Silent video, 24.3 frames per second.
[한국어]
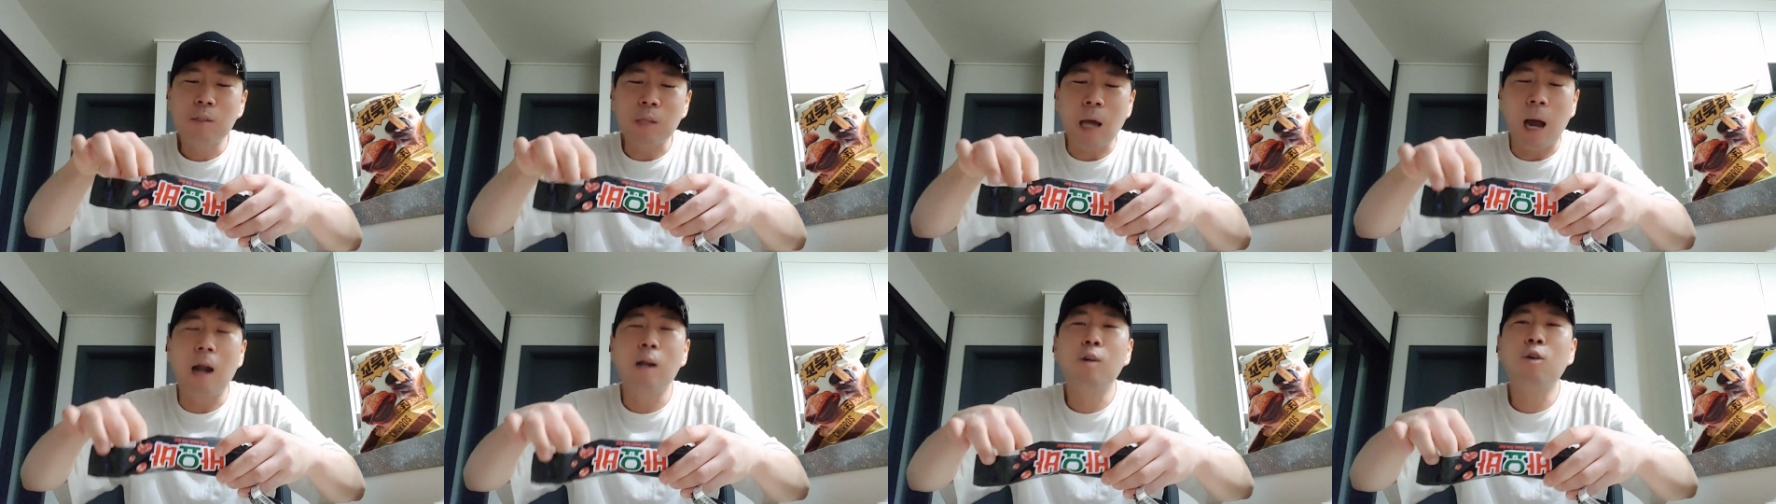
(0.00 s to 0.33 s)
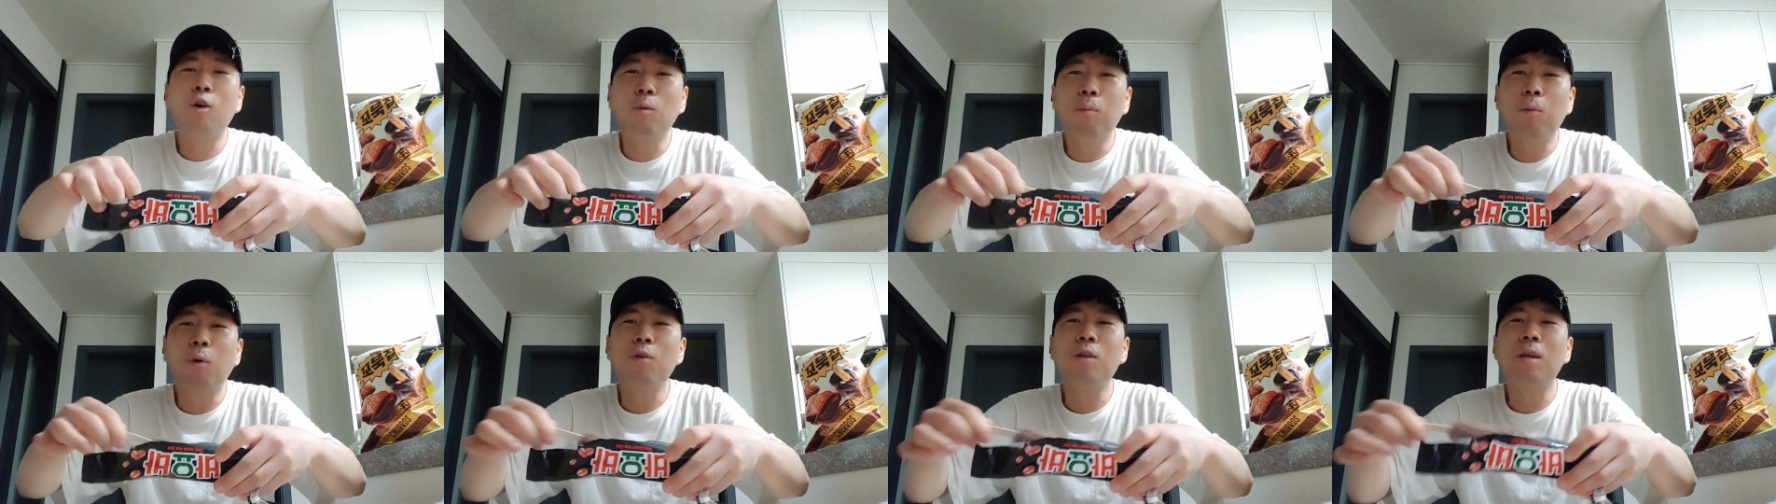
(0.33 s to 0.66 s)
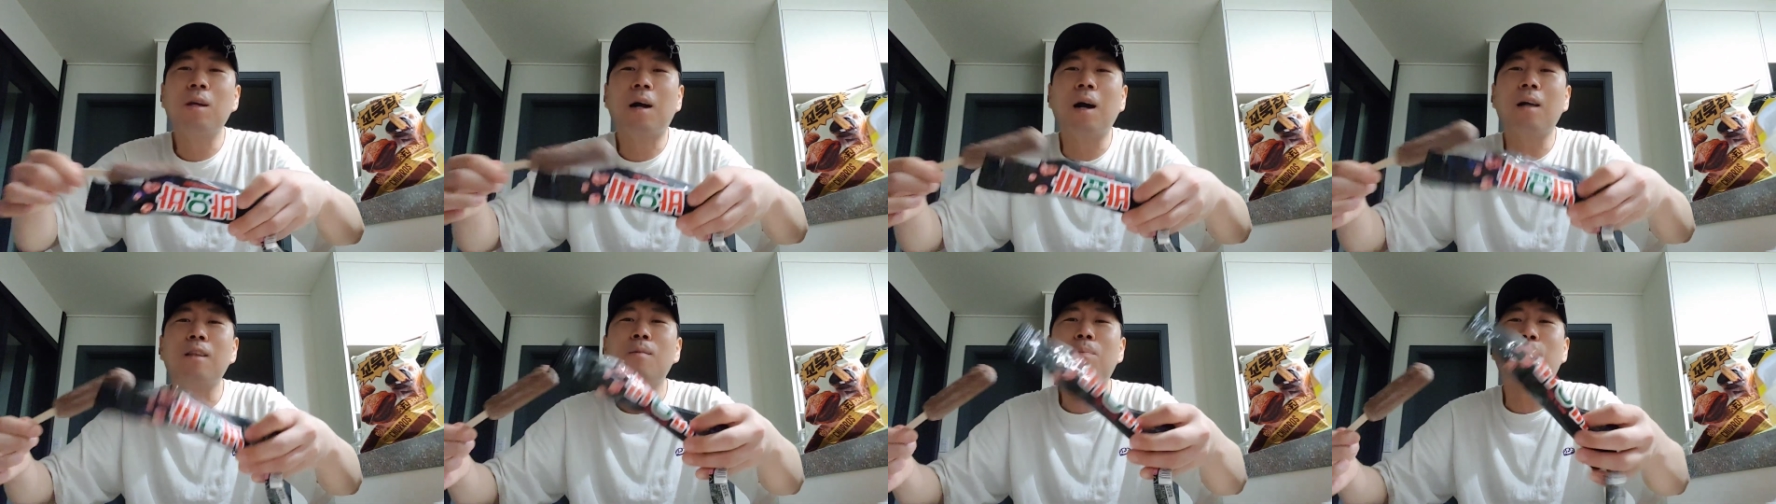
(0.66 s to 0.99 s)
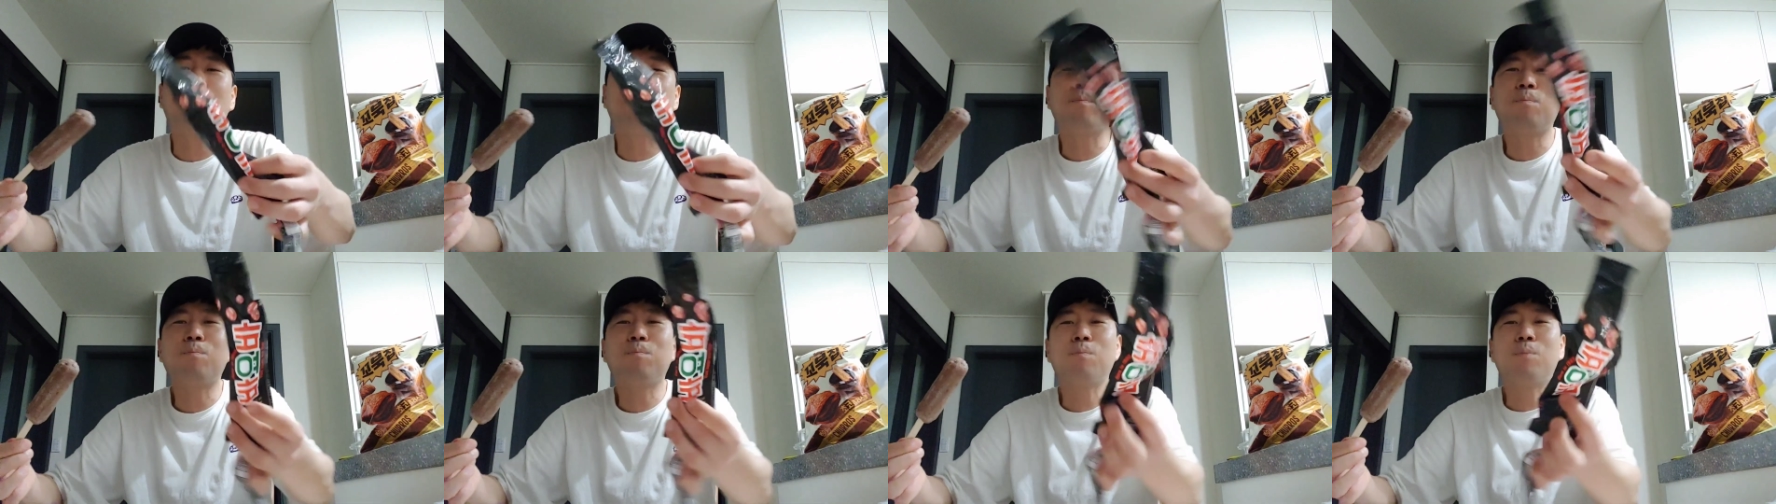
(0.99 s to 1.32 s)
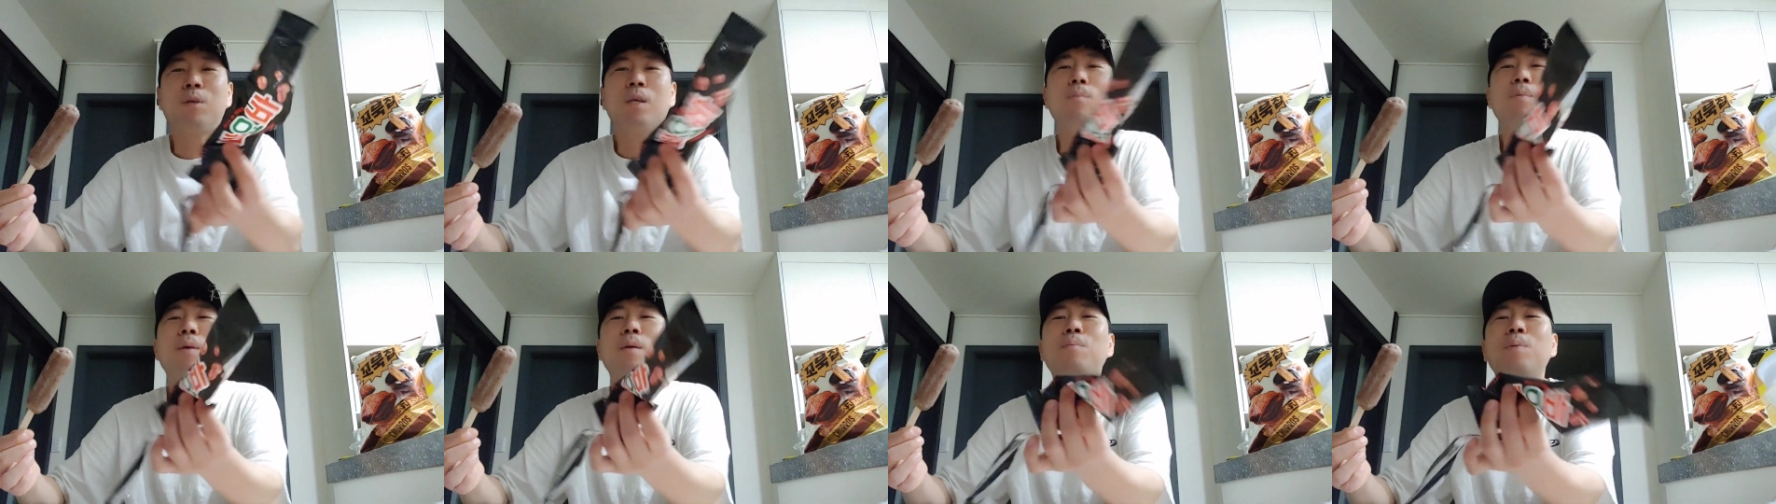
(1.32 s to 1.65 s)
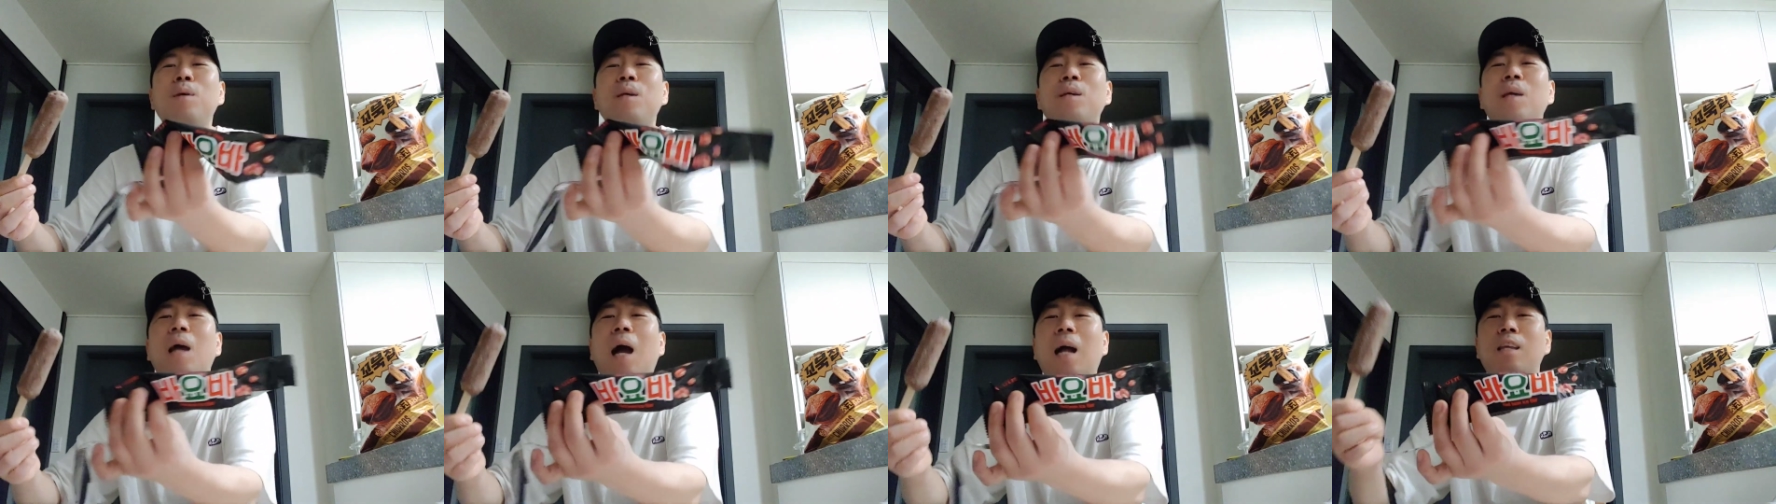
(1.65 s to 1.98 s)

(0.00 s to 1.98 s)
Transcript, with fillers: 알고 보니까는 비비빅이